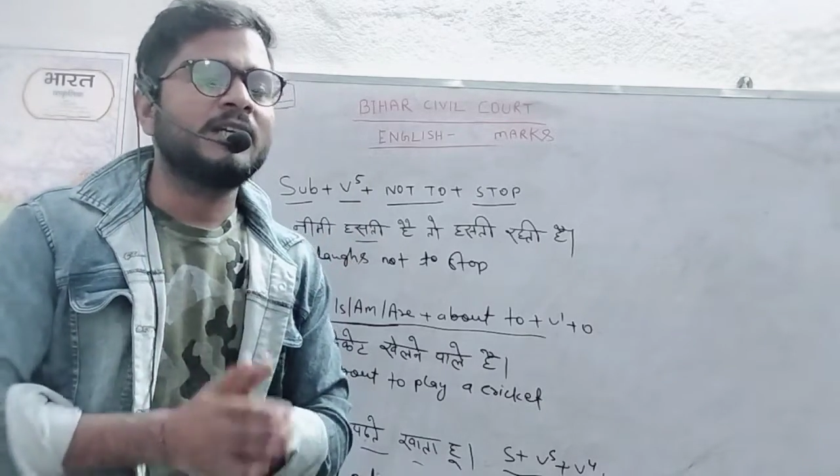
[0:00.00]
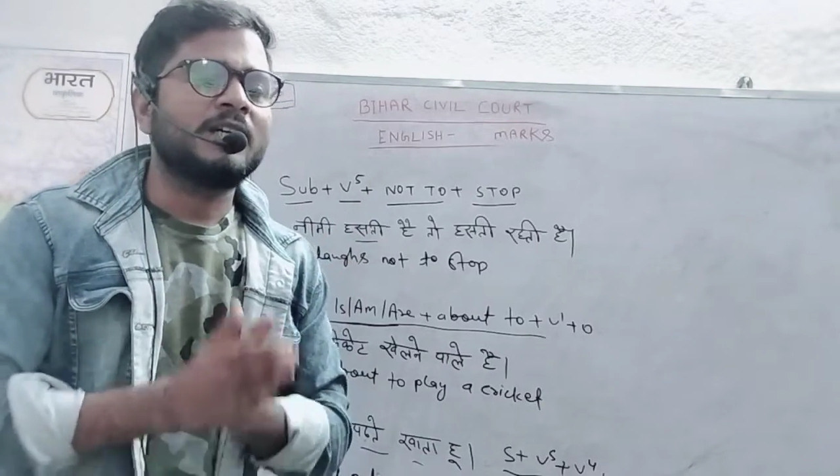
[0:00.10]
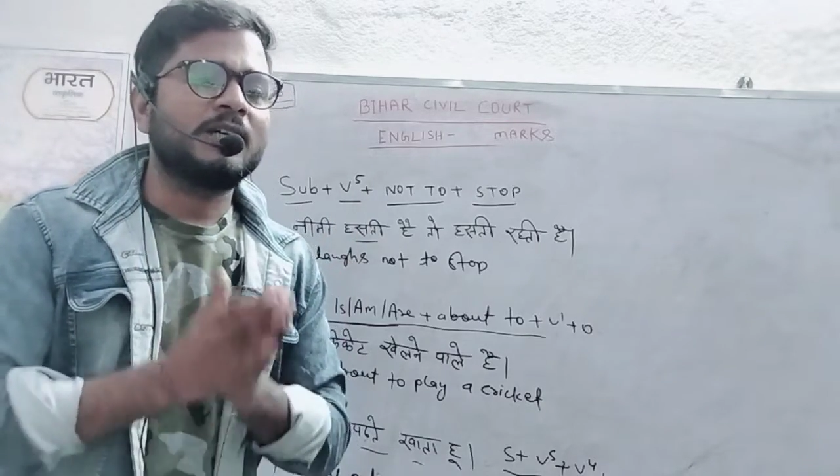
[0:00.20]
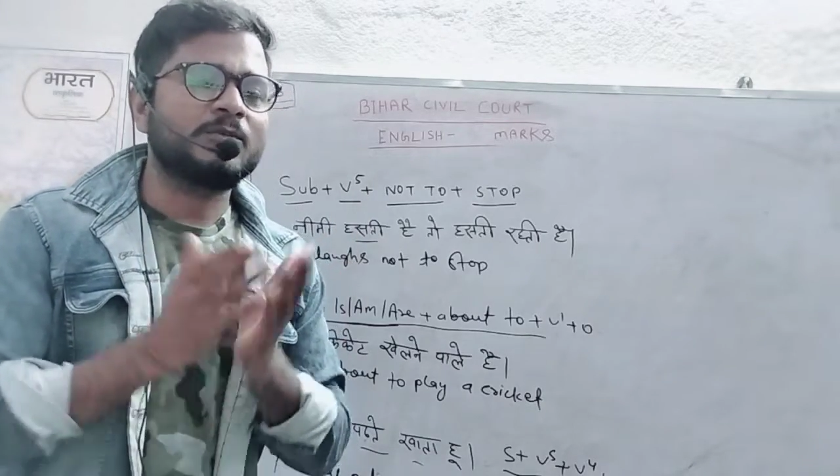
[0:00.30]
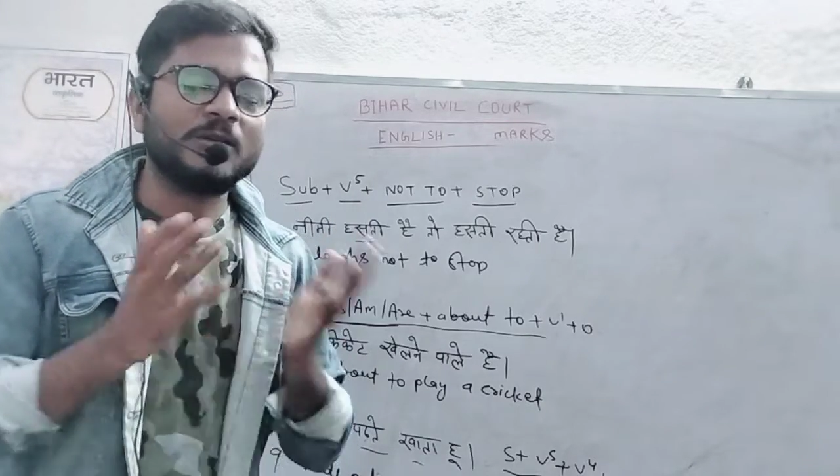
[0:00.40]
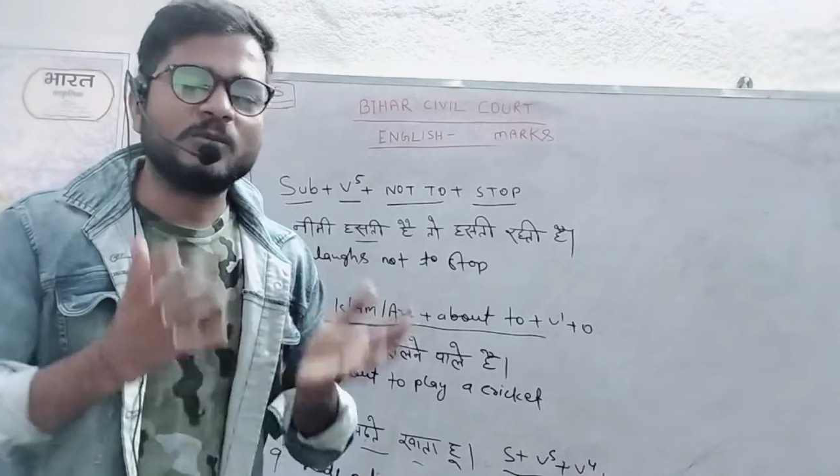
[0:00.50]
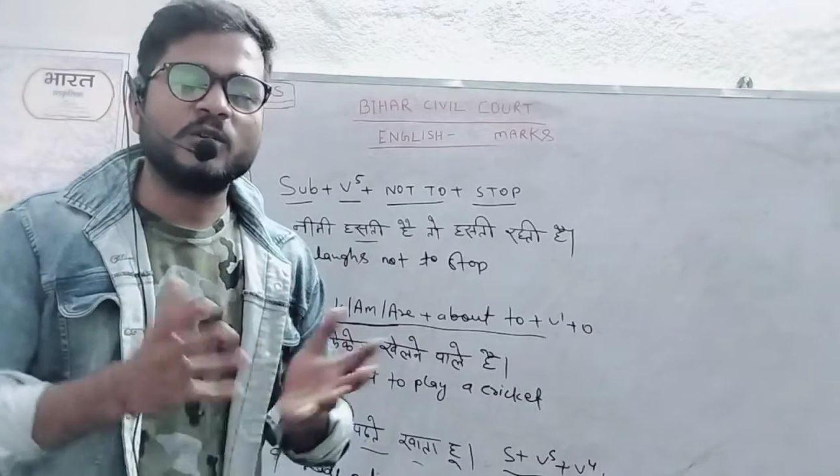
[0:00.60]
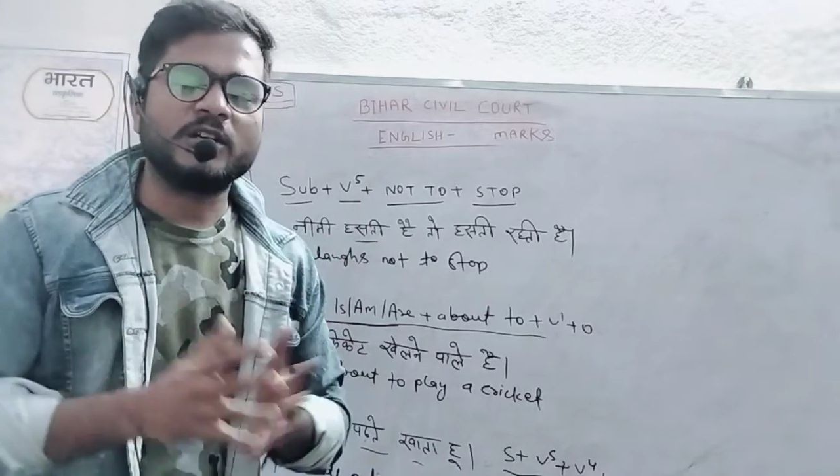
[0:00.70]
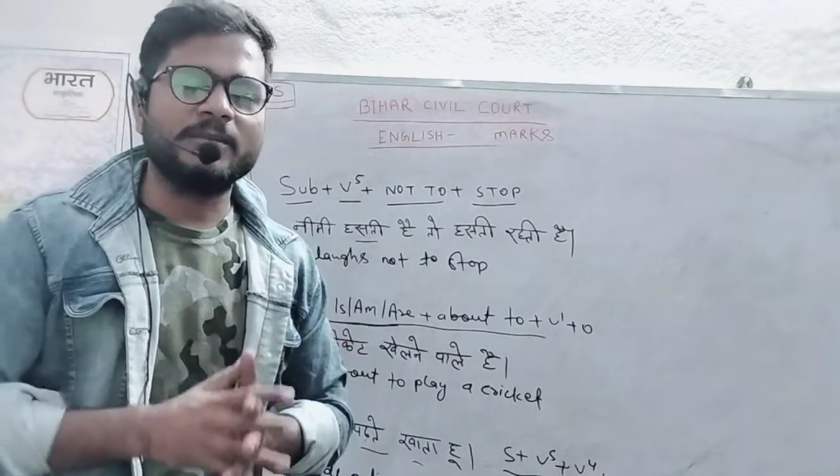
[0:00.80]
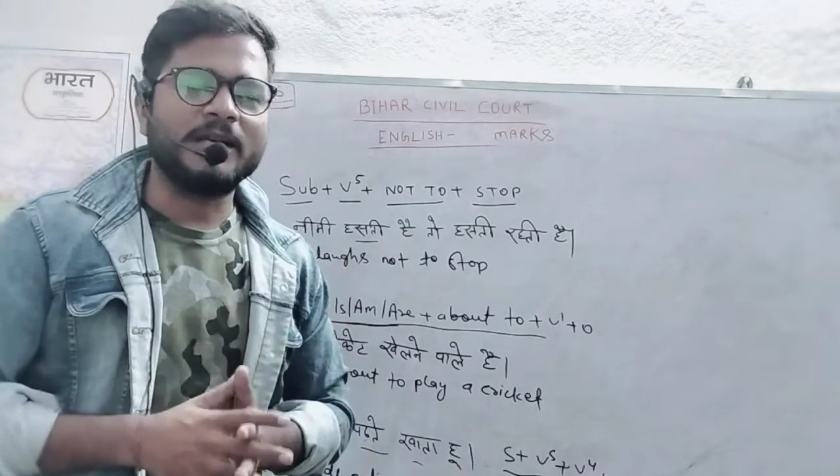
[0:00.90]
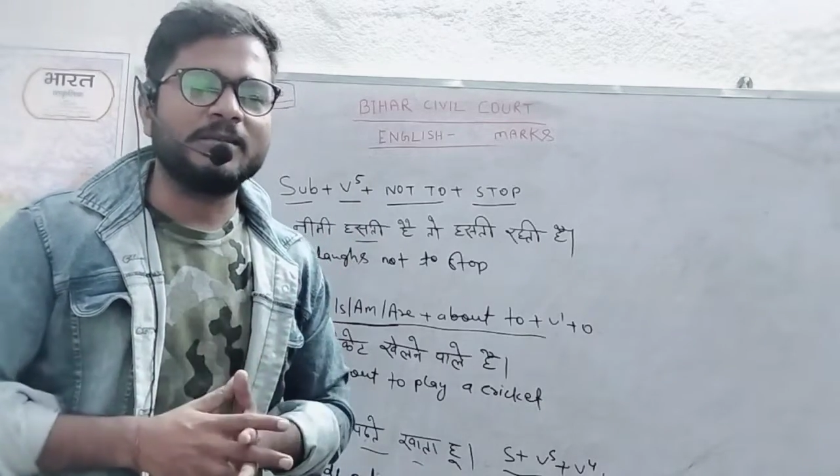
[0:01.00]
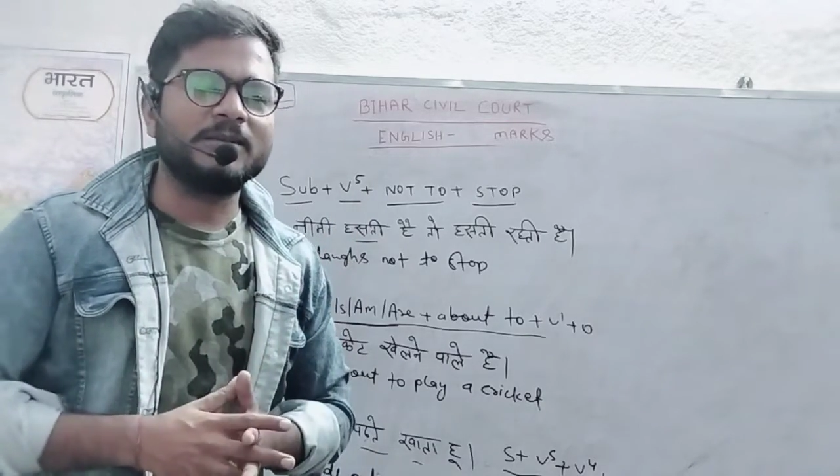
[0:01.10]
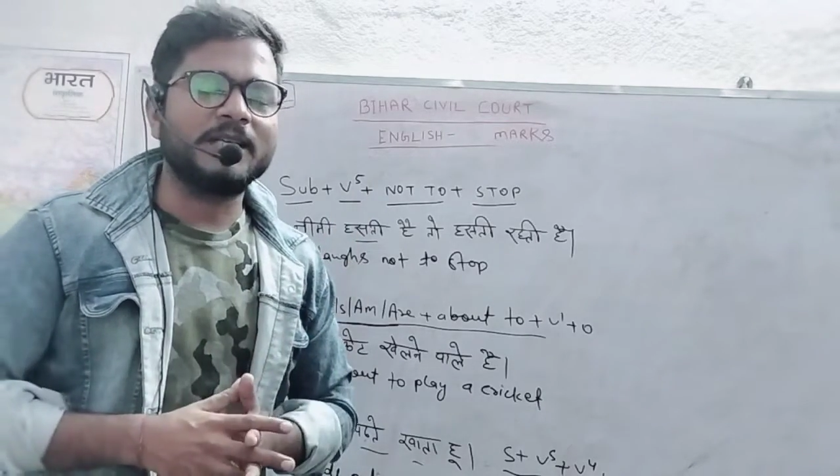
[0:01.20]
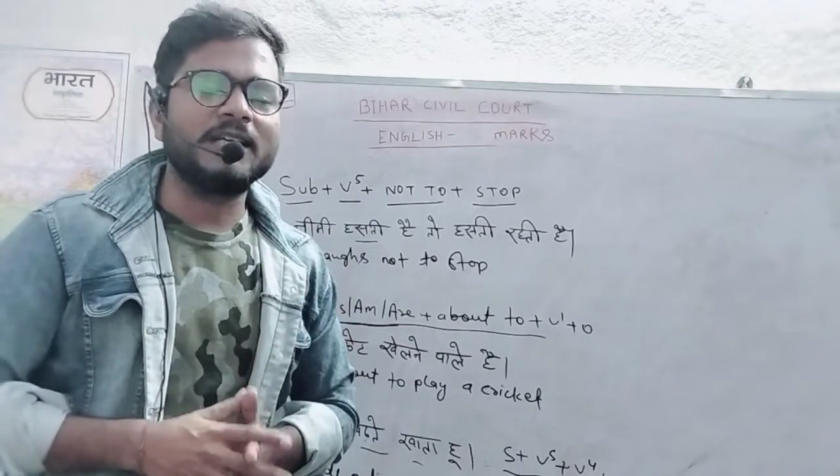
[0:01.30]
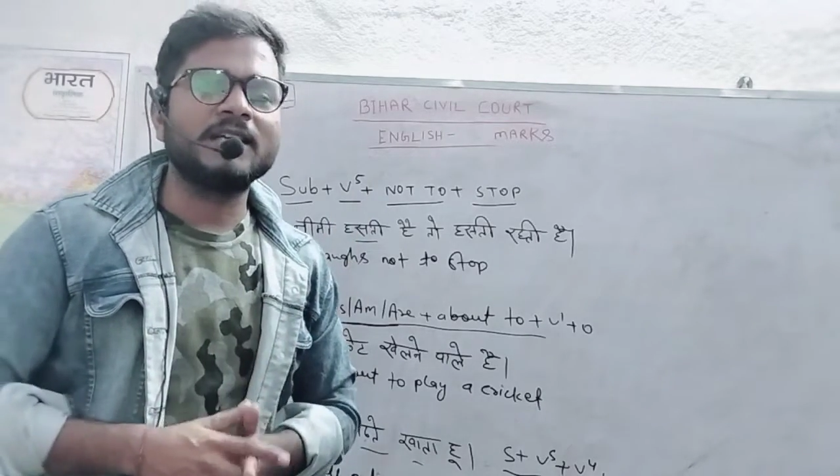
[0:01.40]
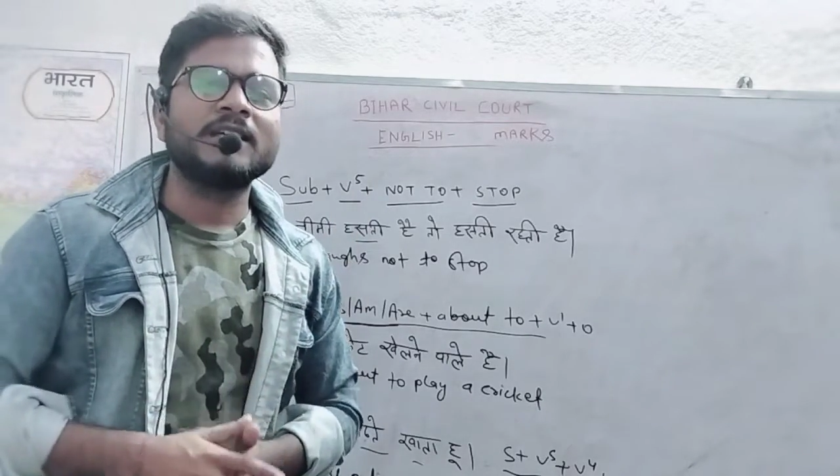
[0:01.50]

हम सबको कामयाबी मिले